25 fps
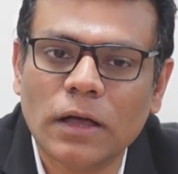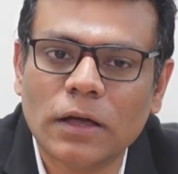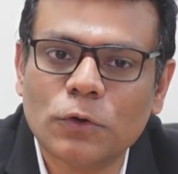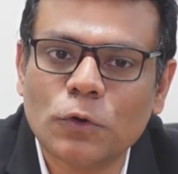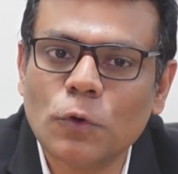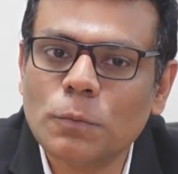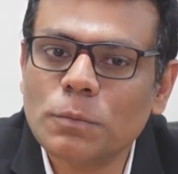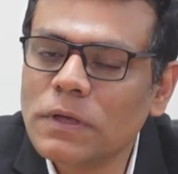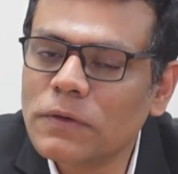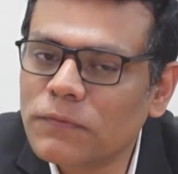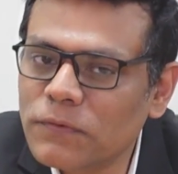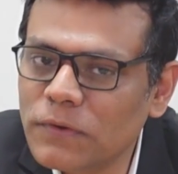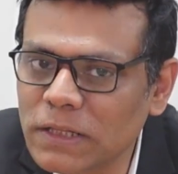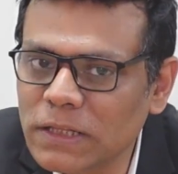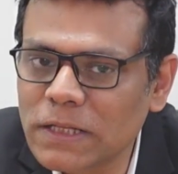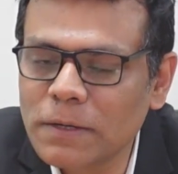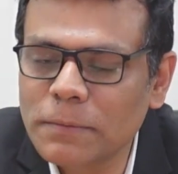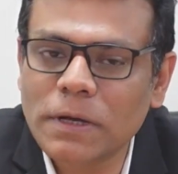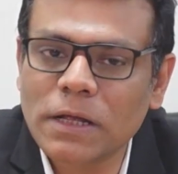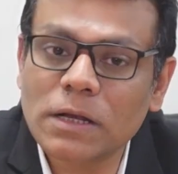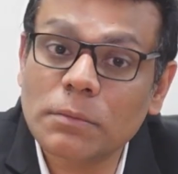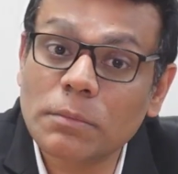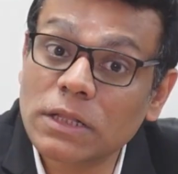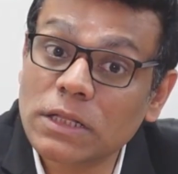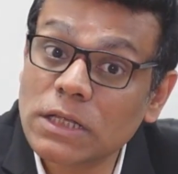কমিয়ে ফেলতে
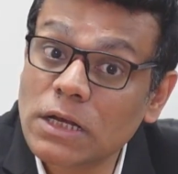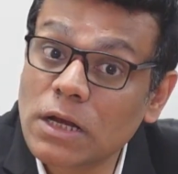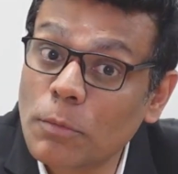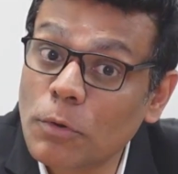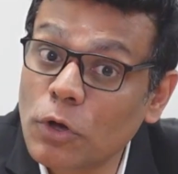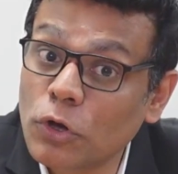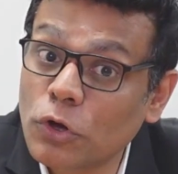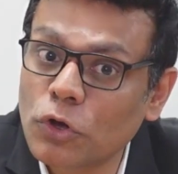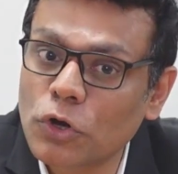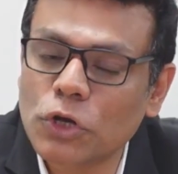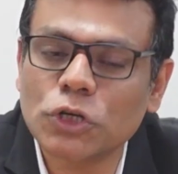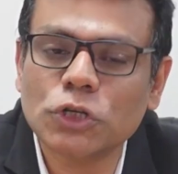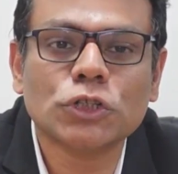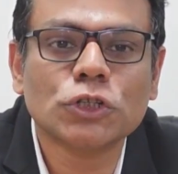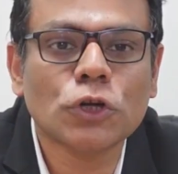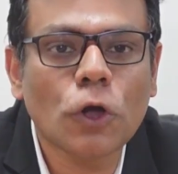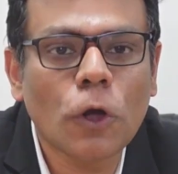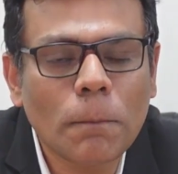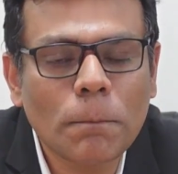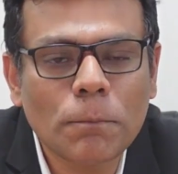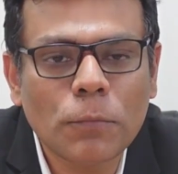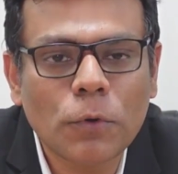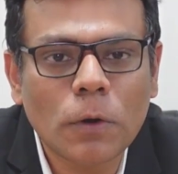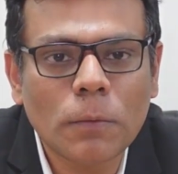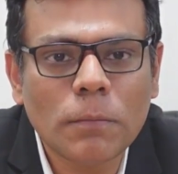পারি বা নিরাময় করা
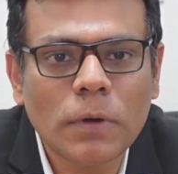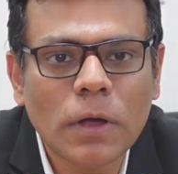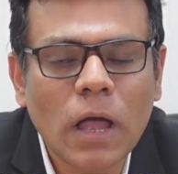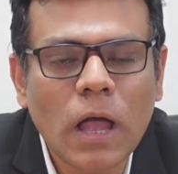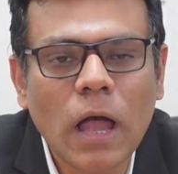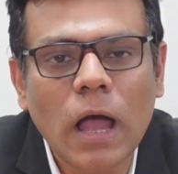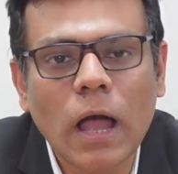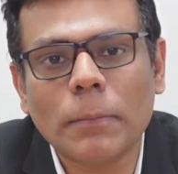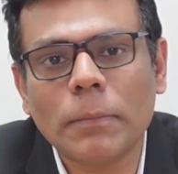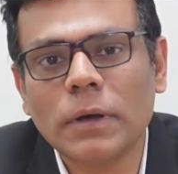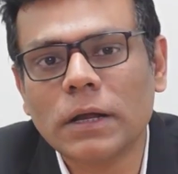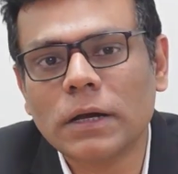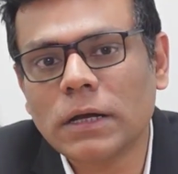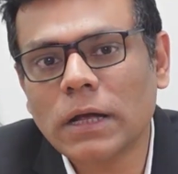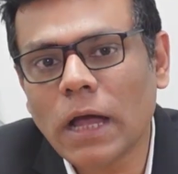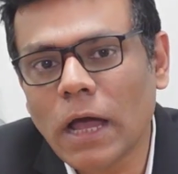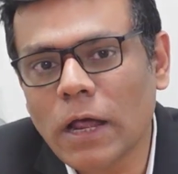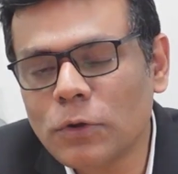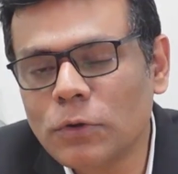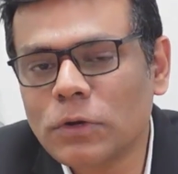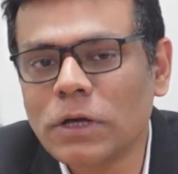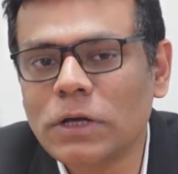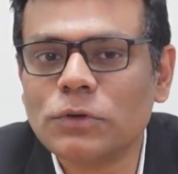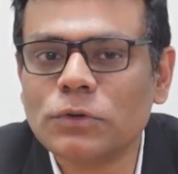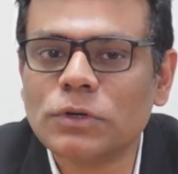সম্ভব আবার
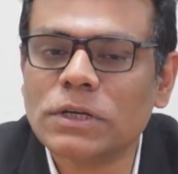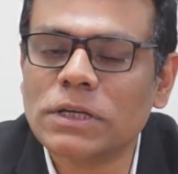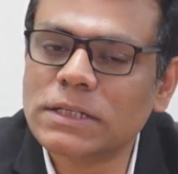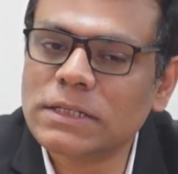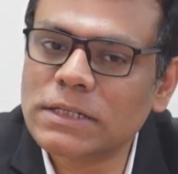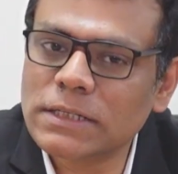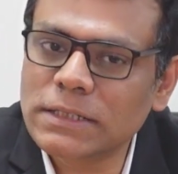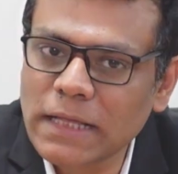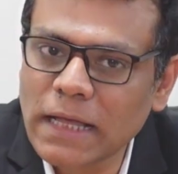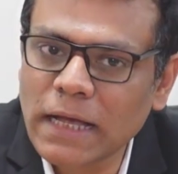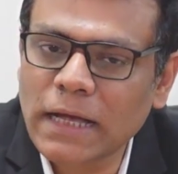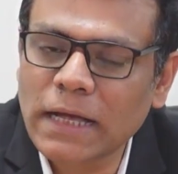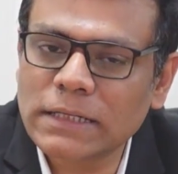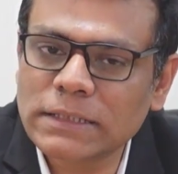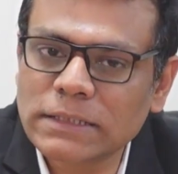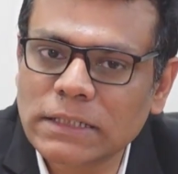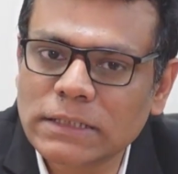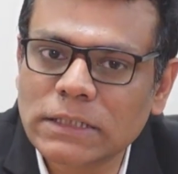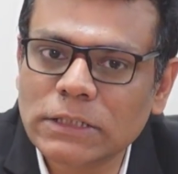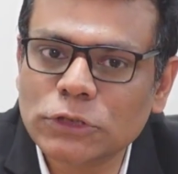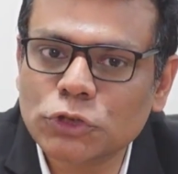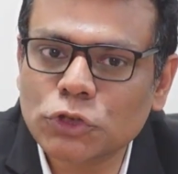কারো কারো ক্ষেত্রে দেখা যায় যে